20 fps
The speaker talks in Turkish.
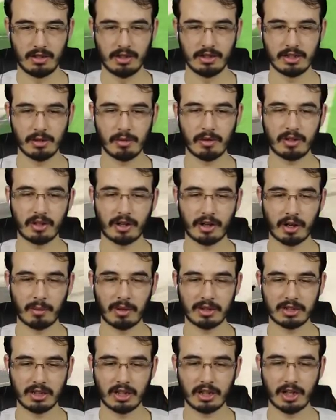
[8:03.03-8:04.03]
Recep İvedik
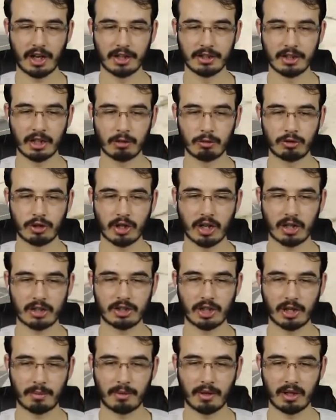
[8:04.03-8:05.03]
arabasıyla yandan uçarak
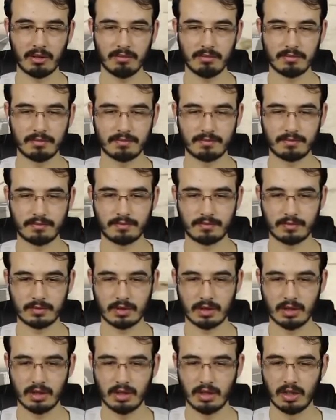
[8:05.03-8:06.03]
çarpalım.
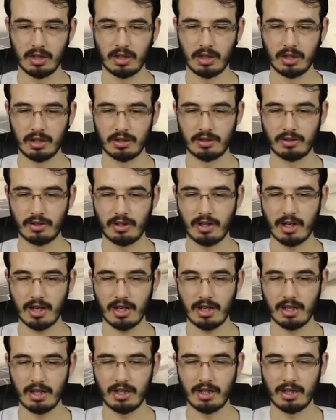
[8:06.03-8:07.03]

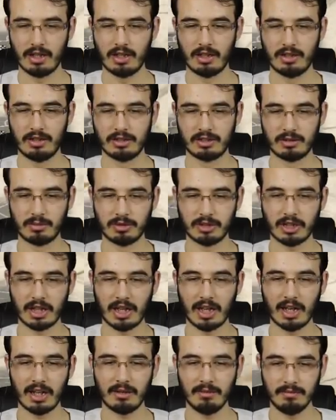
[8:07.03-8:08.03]
Şöyle hızımızı
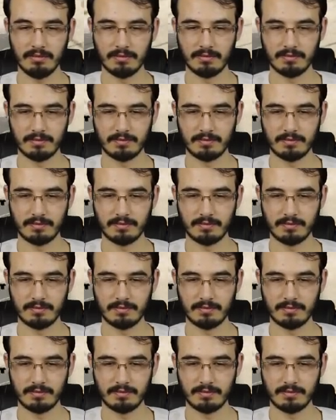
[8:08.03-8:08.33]
alalım.